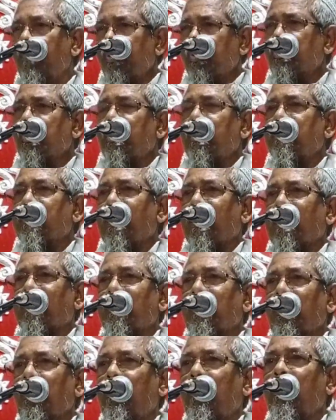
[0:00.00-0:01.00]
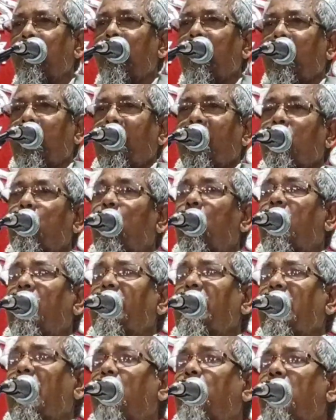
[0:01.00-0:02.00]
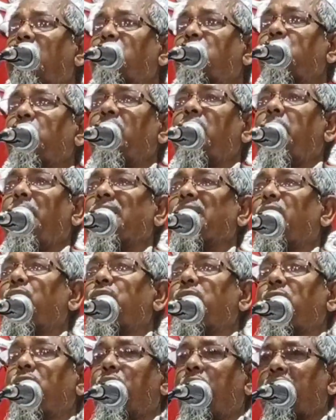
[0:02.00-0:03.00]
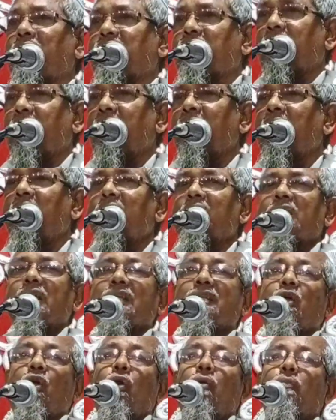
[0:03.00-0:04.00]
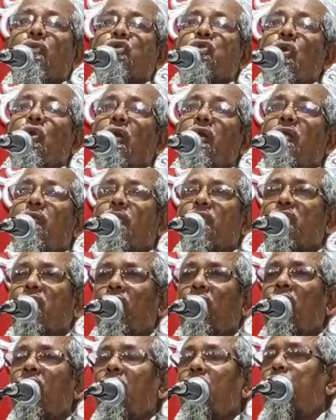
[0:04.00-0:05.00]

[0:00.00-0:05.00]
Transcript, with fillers: পিছনে যারা ছিল এই গোঙানে আওয়াজ টেনে মাথা উঁচু করেছে সাধারণ মুসল্লির মতো